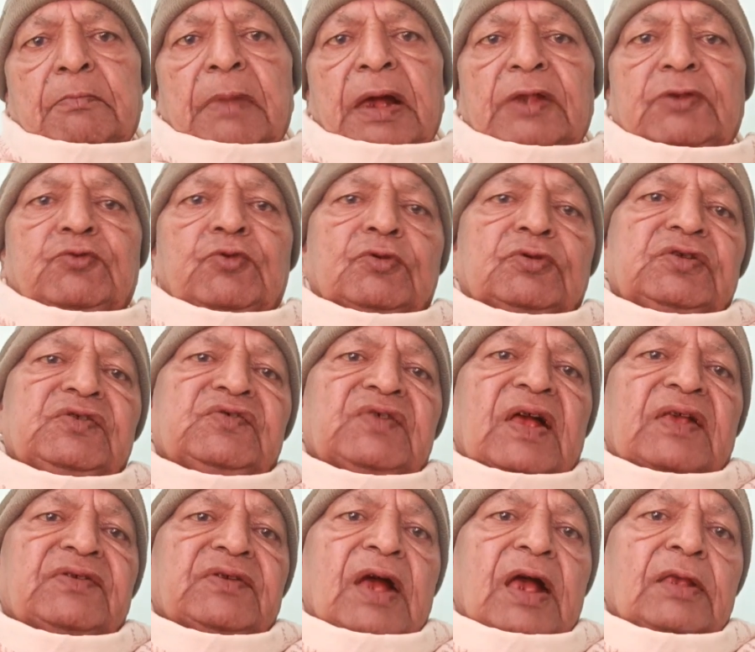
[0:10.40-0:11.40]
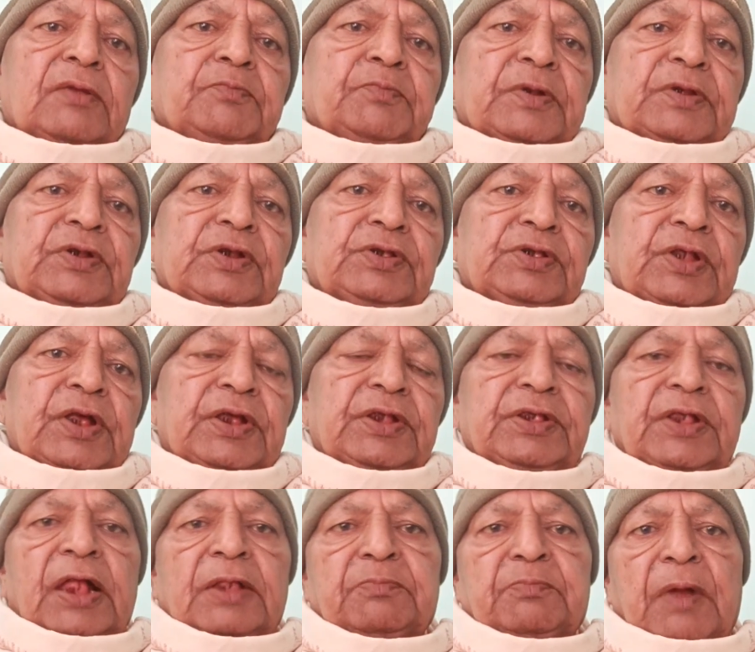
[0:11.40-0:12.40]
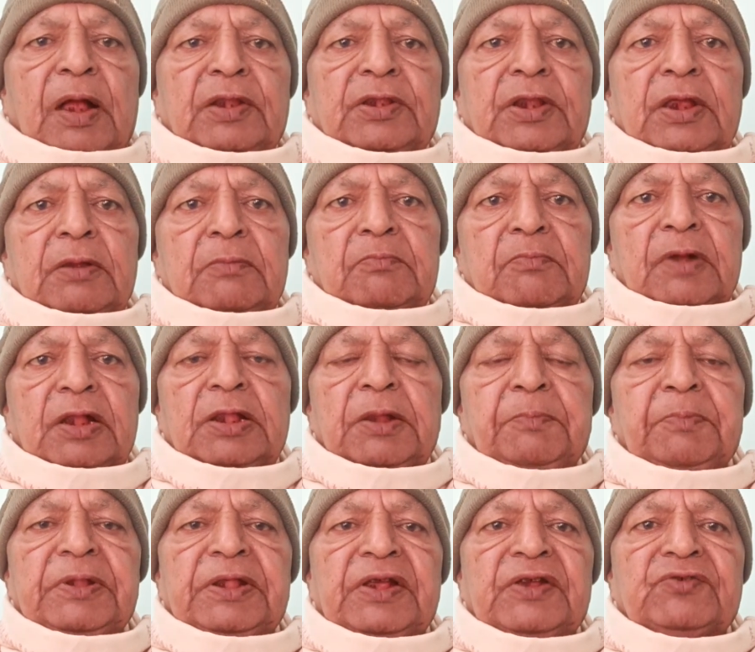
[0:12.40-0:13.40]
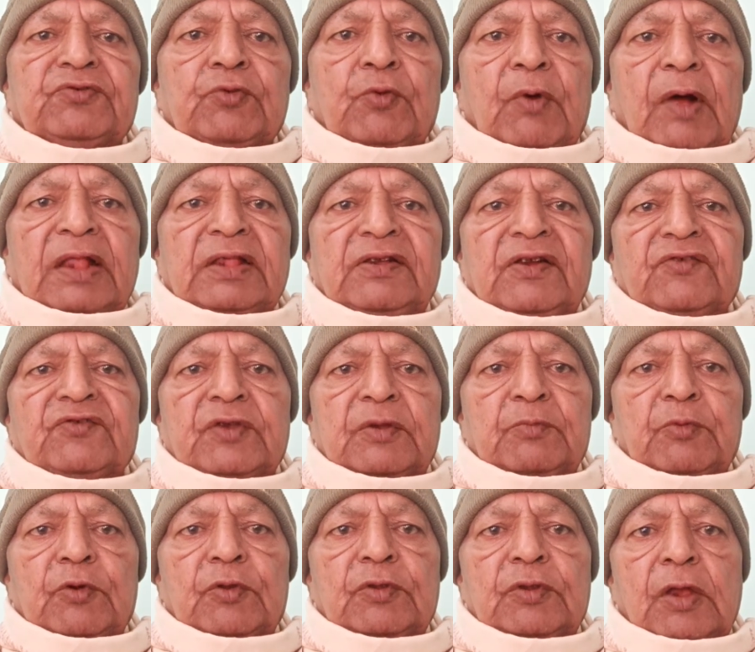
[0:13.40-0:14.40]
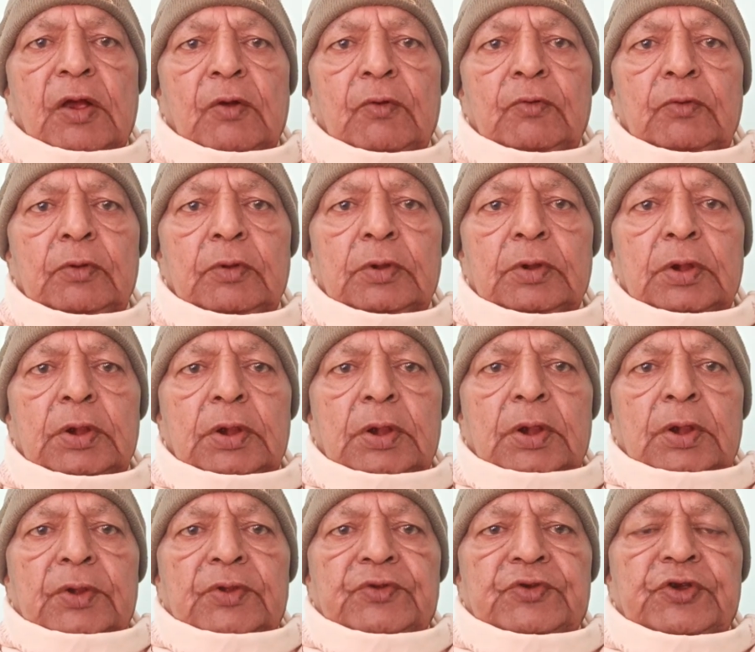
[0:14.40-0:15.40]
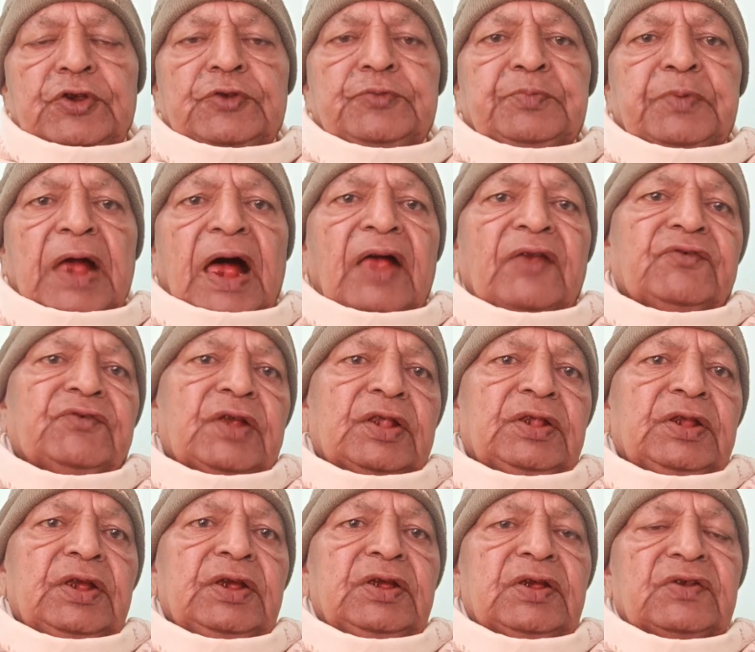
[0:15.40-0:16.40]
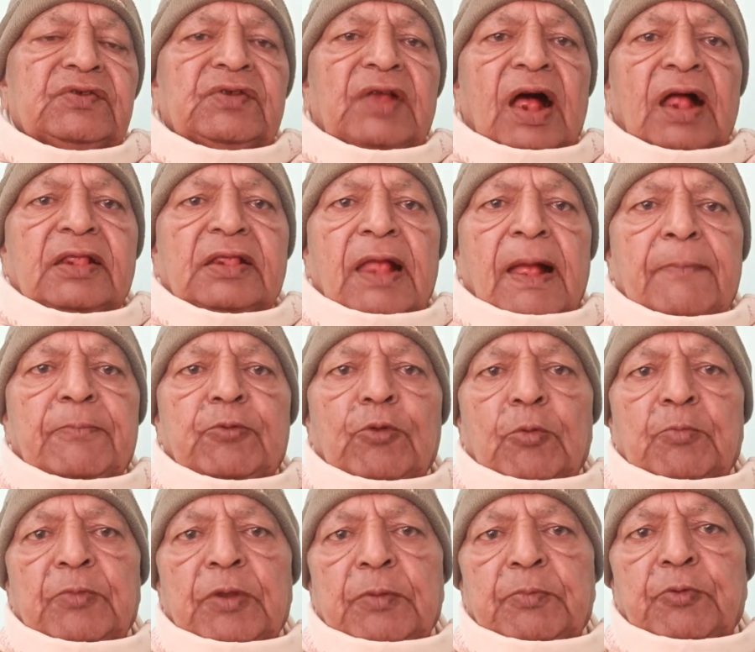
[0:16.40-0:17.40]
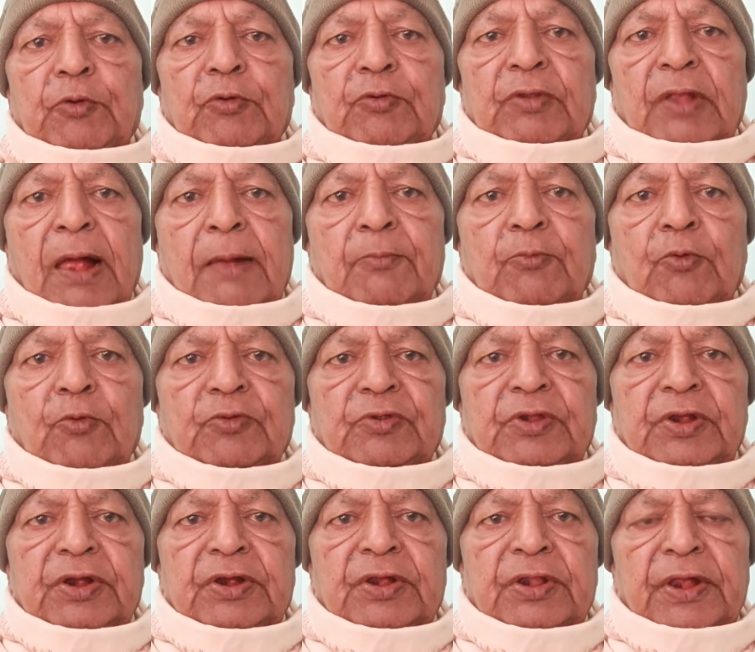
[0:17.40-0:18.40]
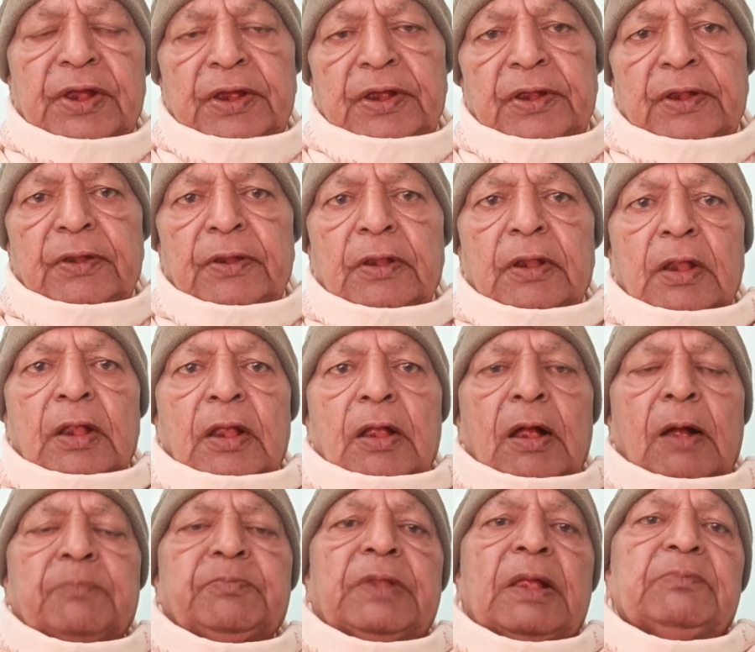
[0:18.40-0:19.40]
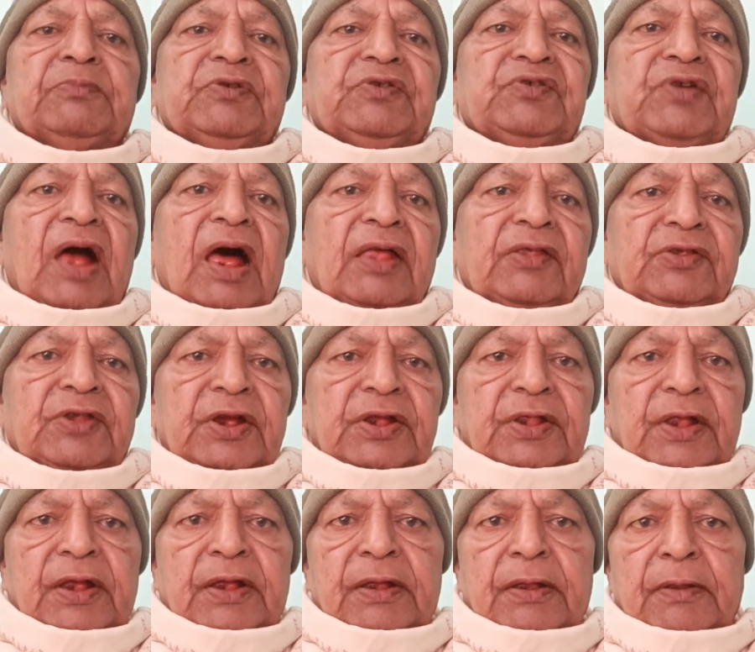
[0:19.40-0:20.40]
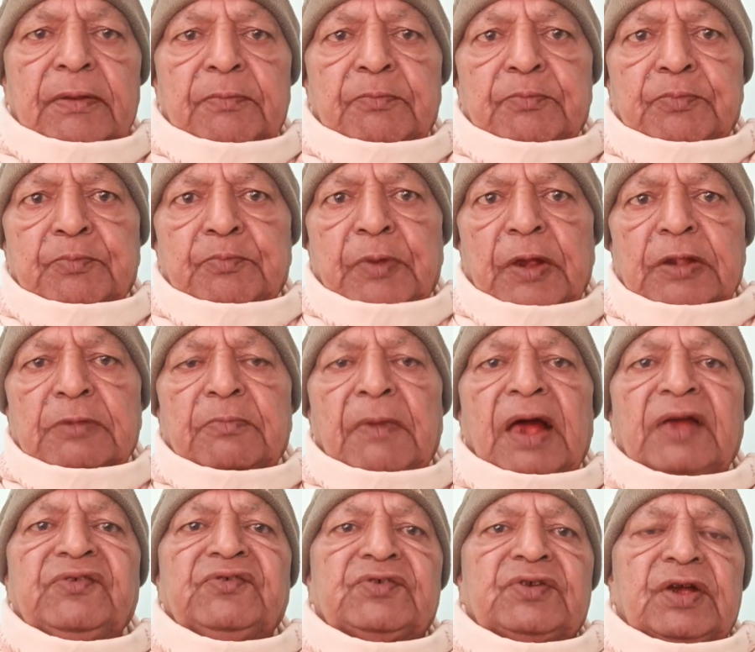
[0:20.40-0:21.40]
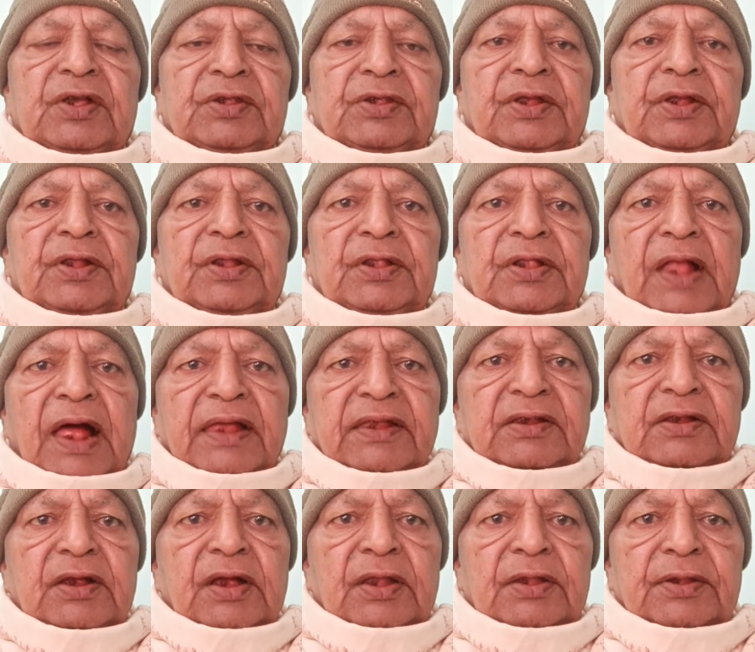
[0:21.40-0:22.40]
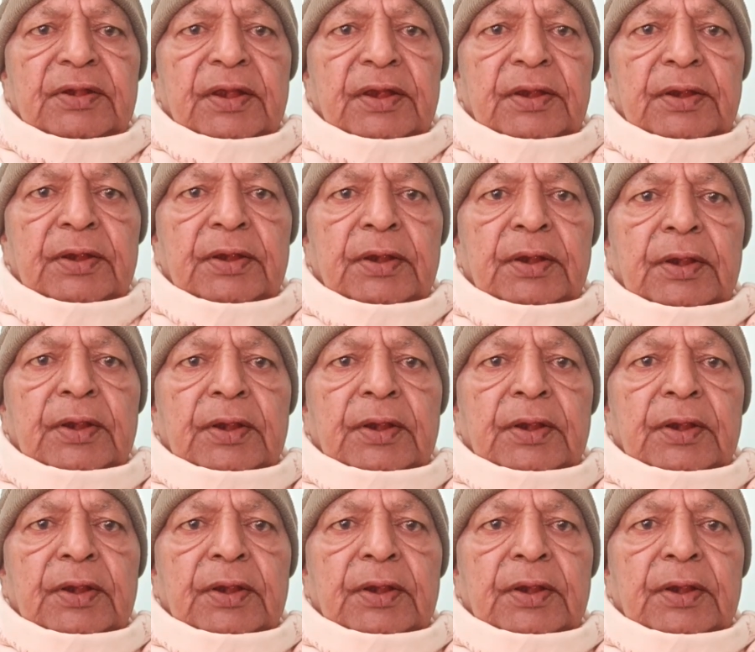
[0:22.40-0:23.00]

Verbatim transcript: मैं ज्योतिषाचार्य पंडित नरेंद्रनाथ पांडे मध्य प्रदेश ग्वालियर से बोल रहा हूँ जिस प्यार सने के साथ आप लोग मेरे प्रोग्राम को देख रहे हैं अपना विचार दे रहे हैं फरमाइश कर रहे हैं लाइक कर रहे हैं